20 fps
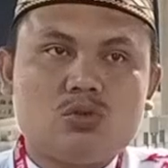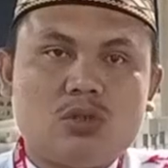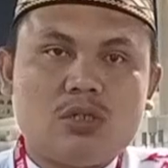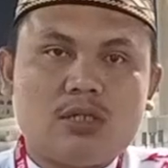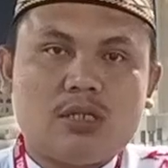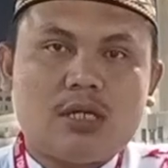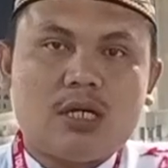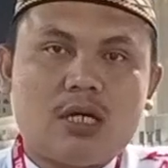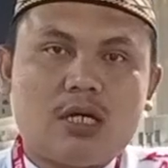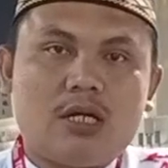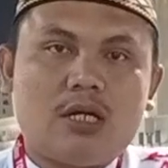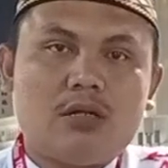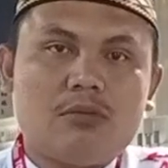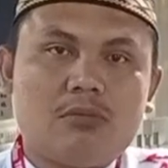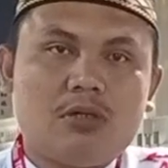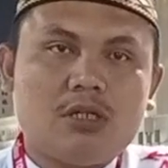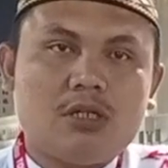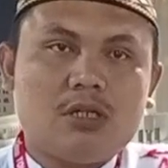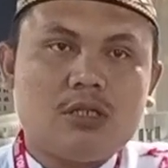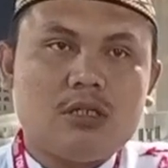suri teladan
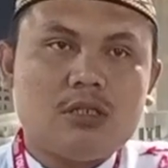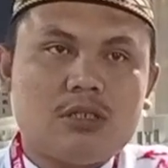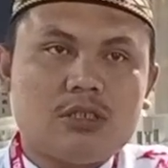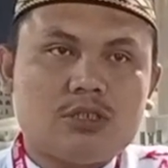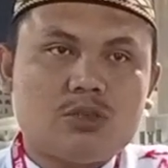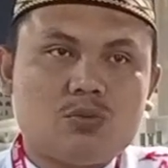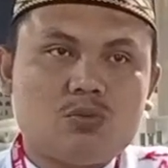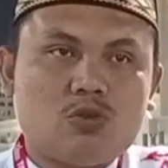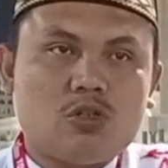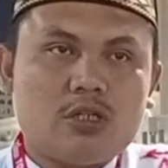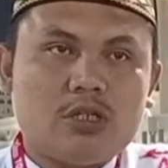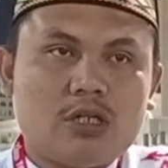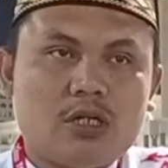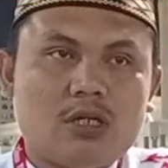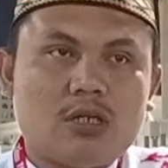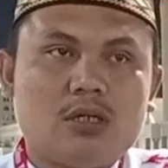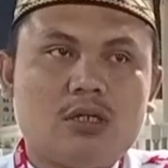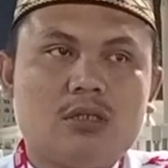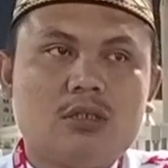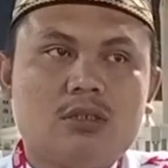bagi kita
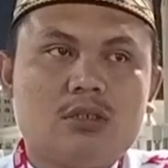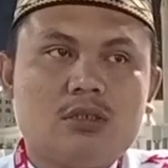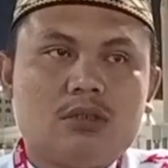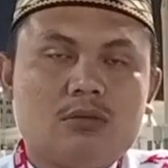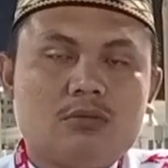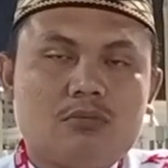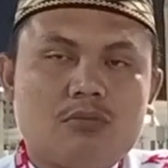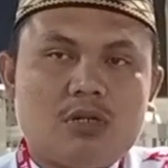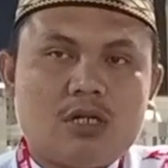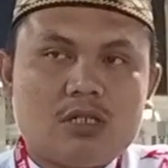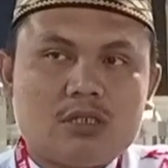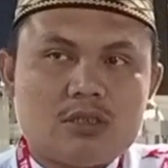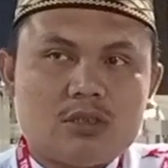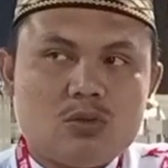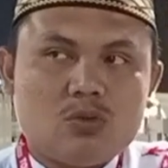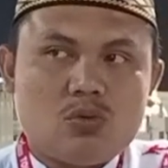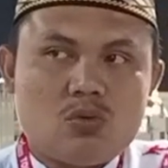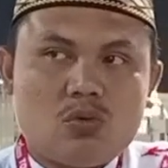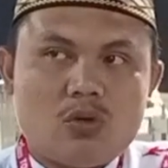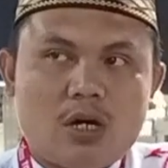semuanya, bagi
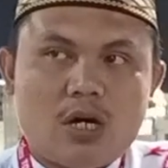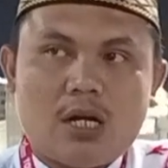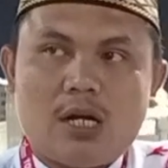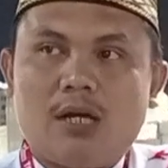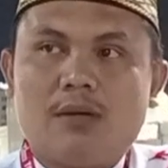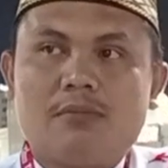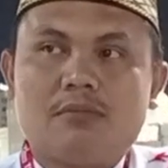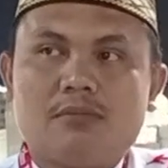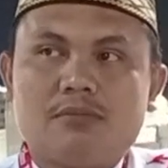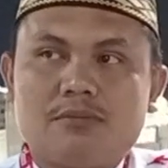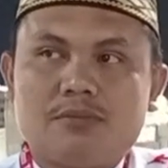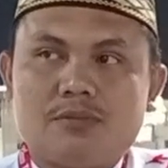seluruh alam.